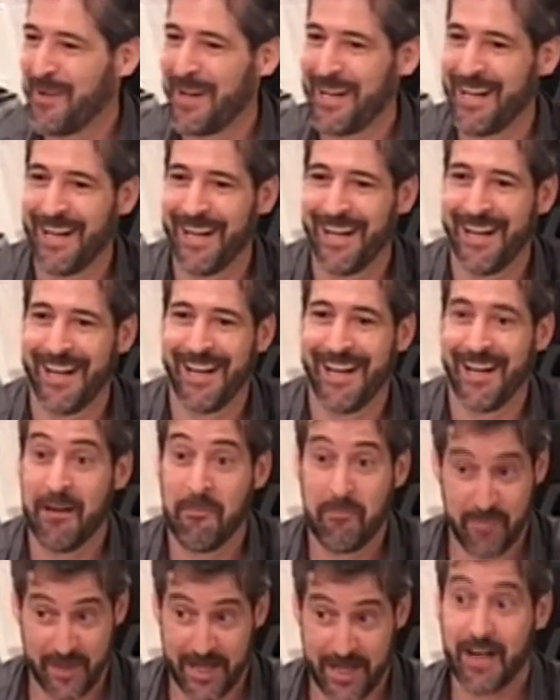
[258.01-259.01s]

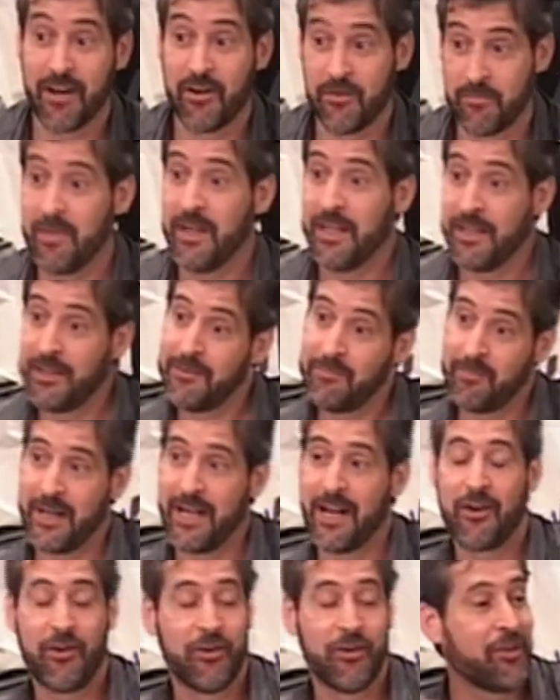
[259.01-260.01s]
para, para,